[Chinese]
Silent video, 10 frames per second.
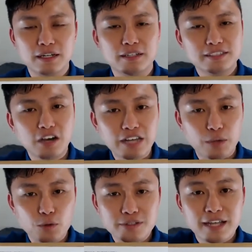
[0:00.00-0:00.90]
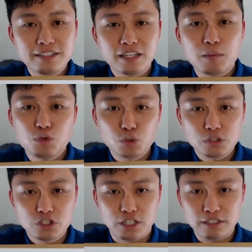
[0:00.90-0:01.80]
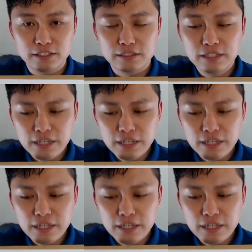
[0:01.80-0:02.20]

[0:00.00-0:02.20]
呃交给玉山，叫他们去做审核。